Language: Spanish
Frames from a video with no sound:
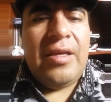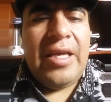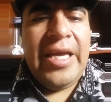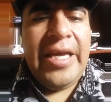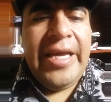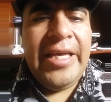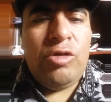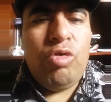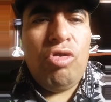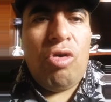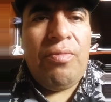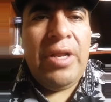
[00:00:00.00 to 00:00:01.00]
que es
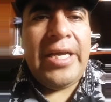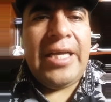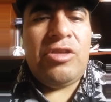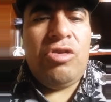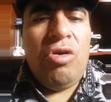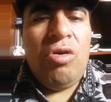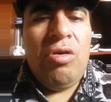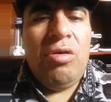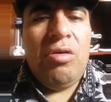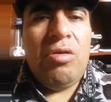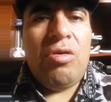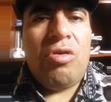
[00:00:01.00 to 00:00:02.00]
una
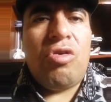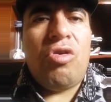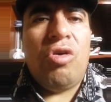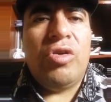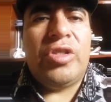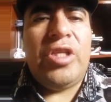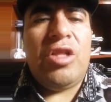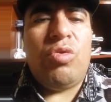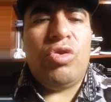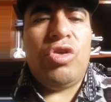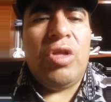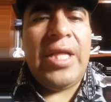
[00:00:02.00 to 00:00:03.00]
obligación
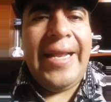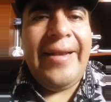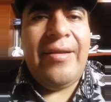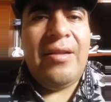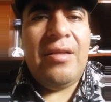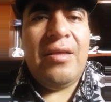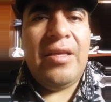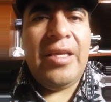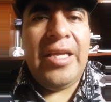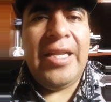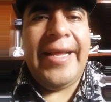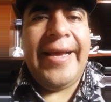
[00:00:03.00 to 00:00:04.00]
constitucional
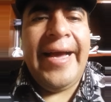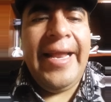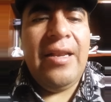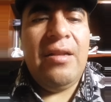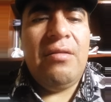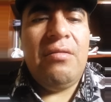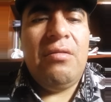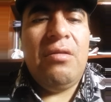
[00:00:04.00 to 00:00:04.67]
y legal,